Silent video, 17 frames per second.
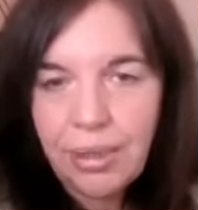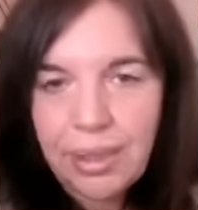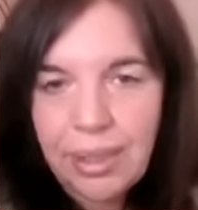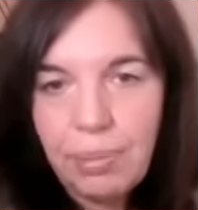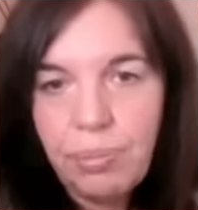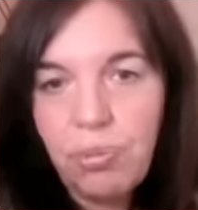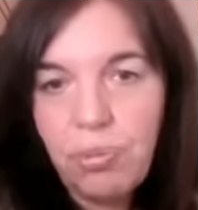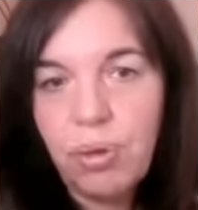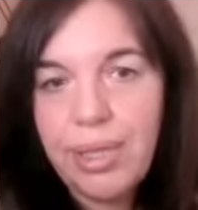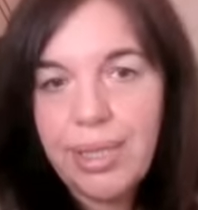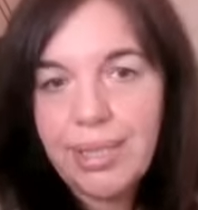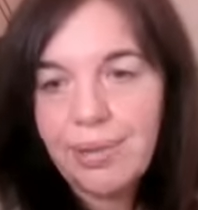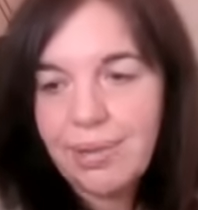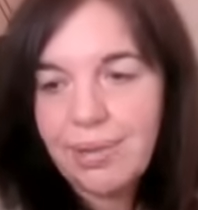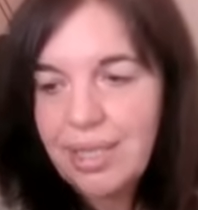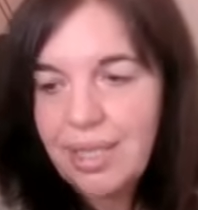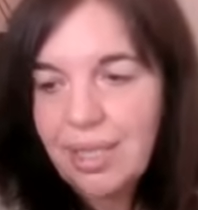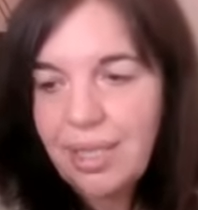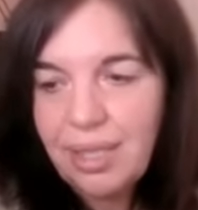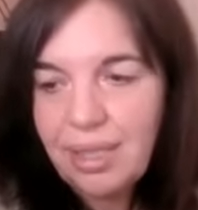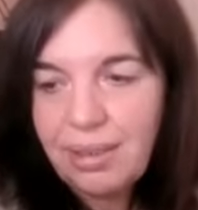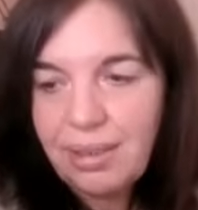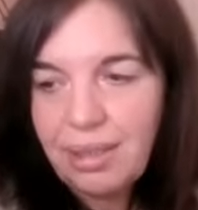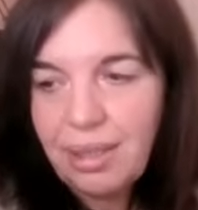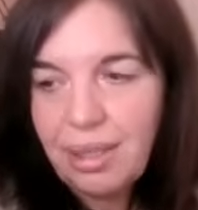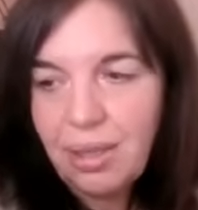euh, qui pour les anciens
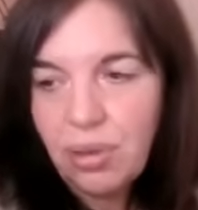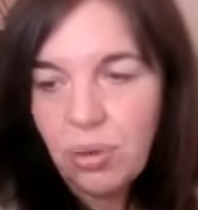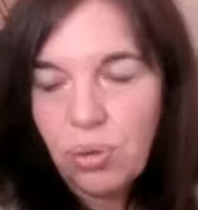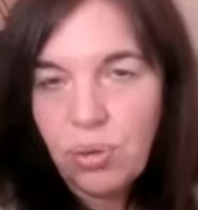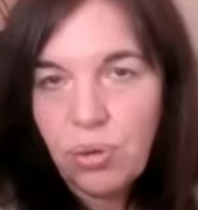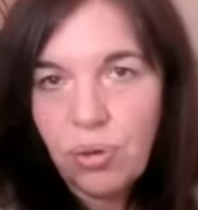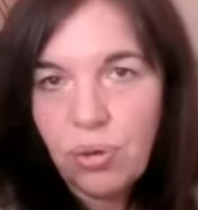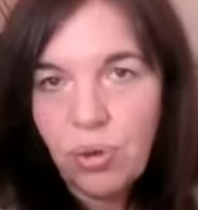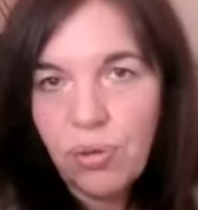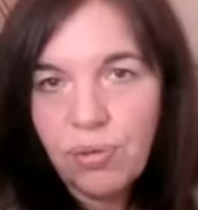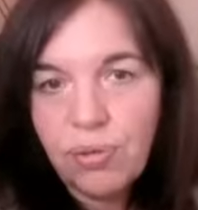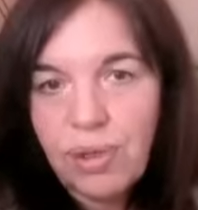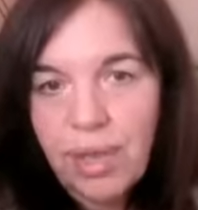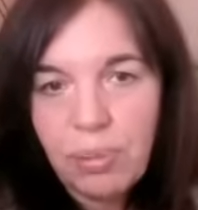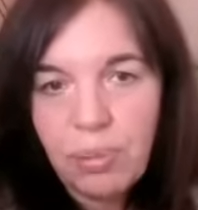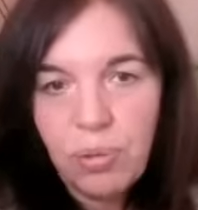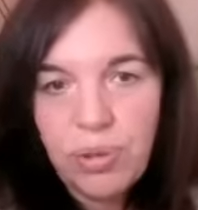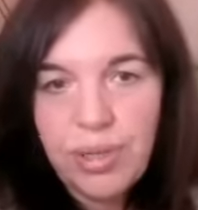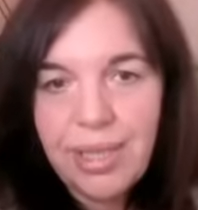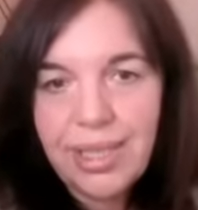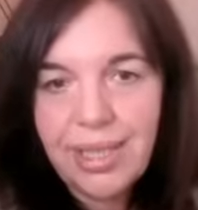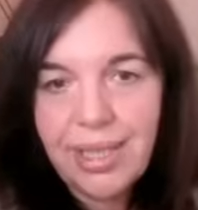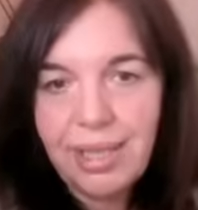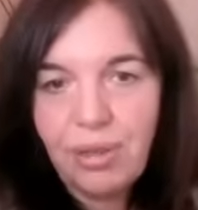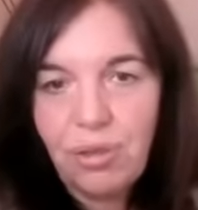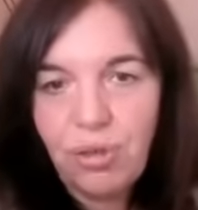était euh, le grand
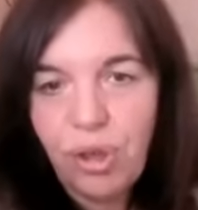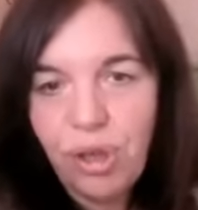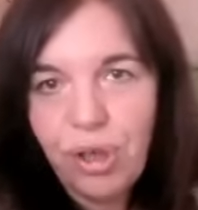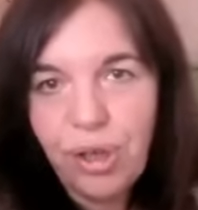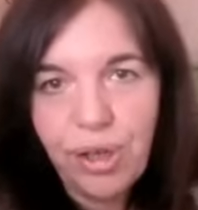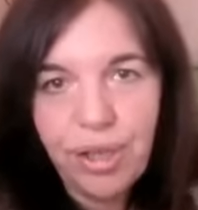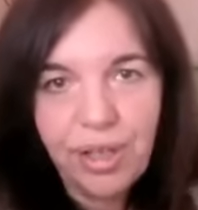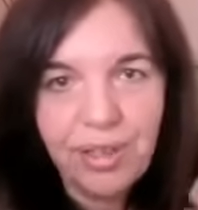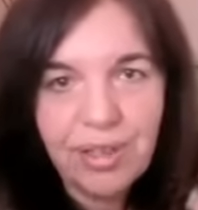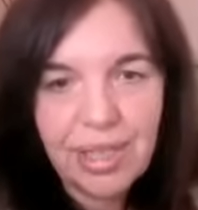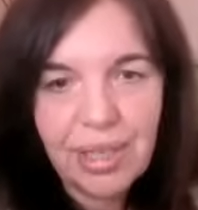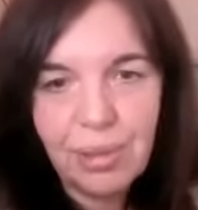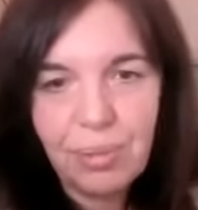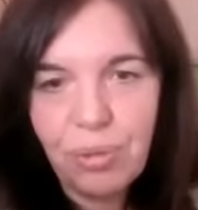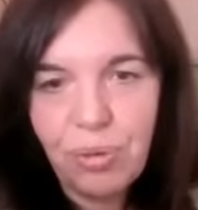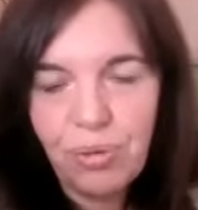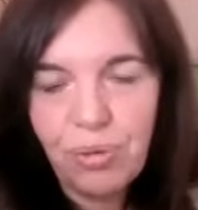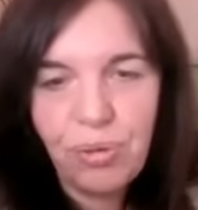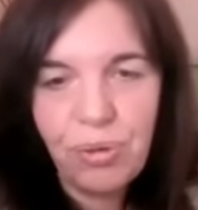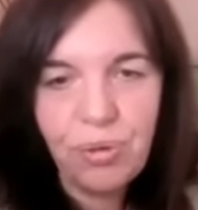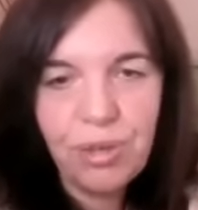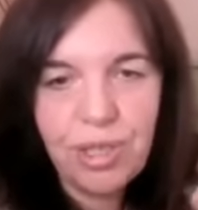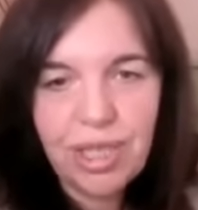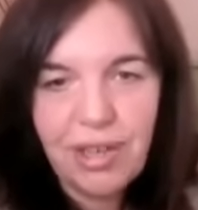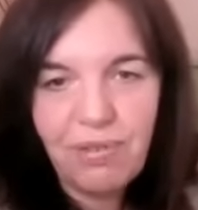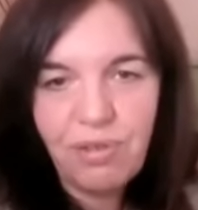harmonisateur, hein, c'est un peu
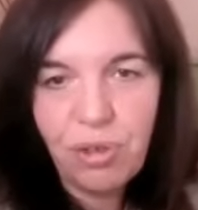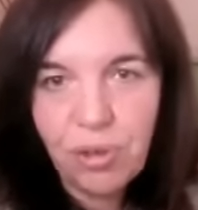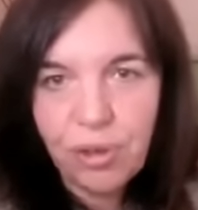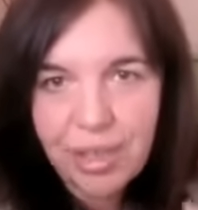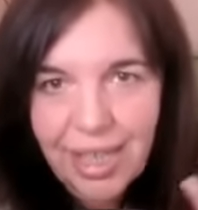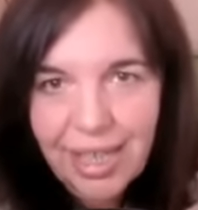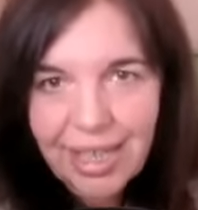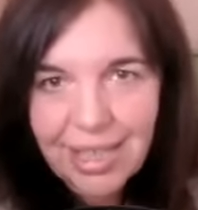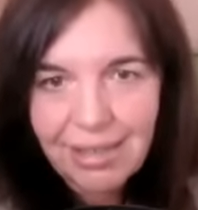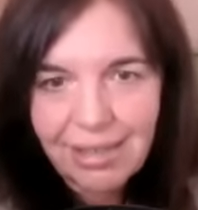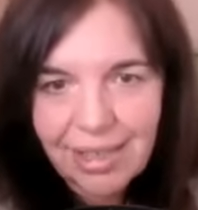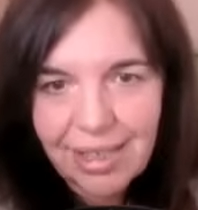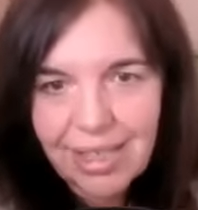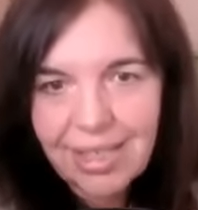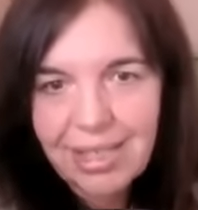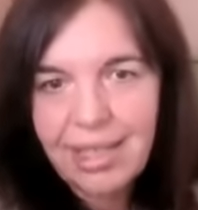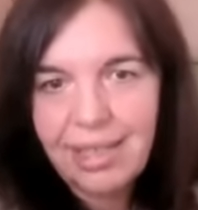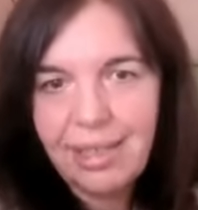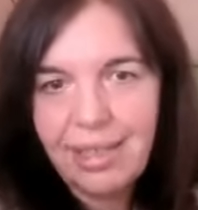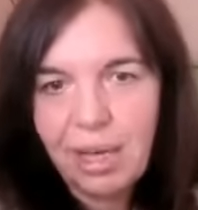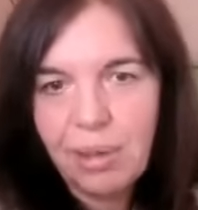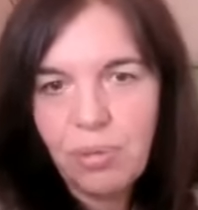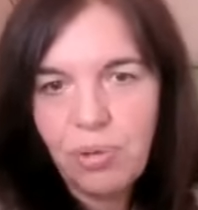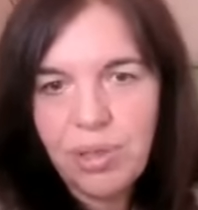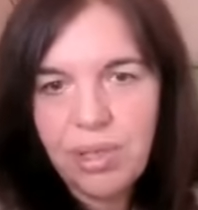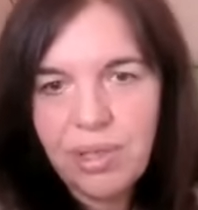le, chef d'orchestre qui essaye
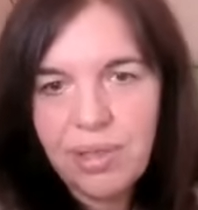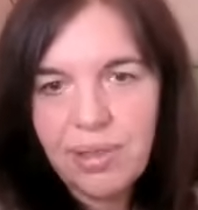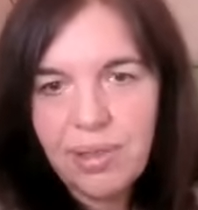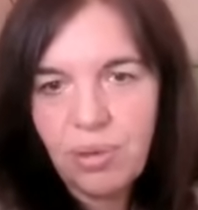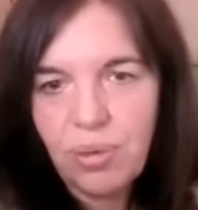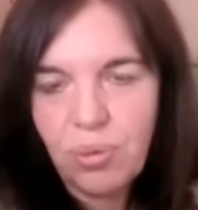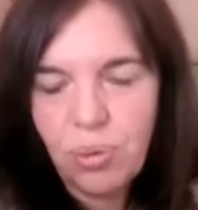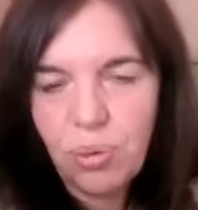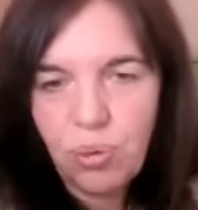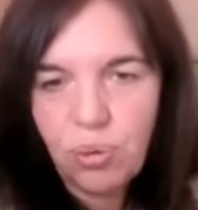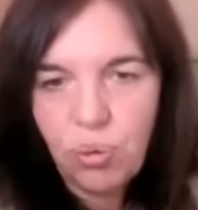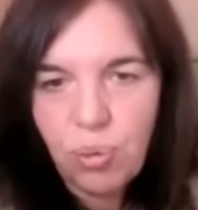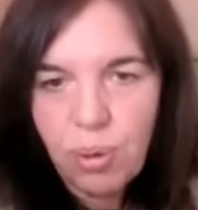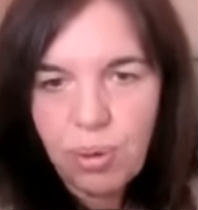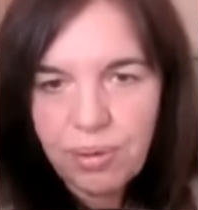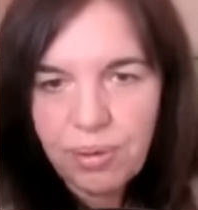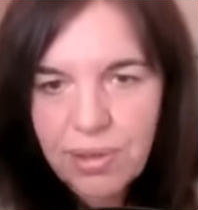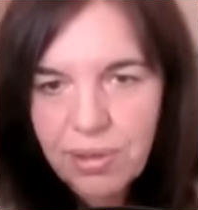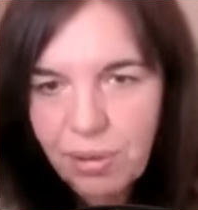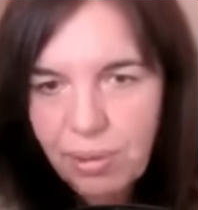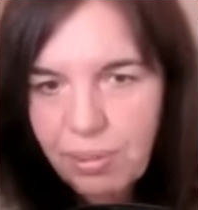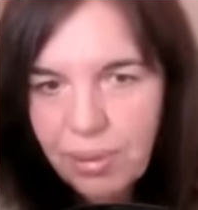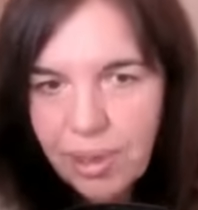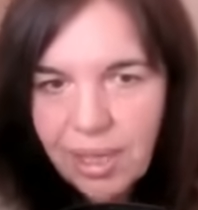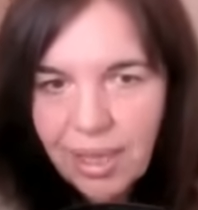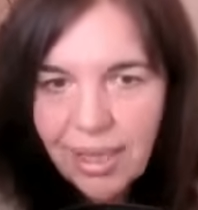d'harmoniser le tout
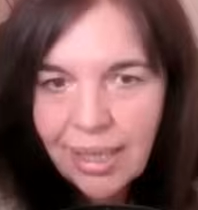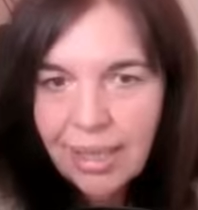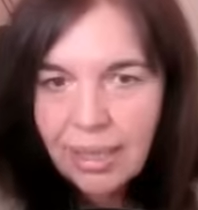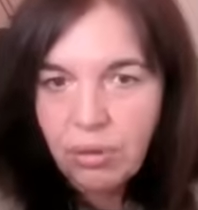ensemble.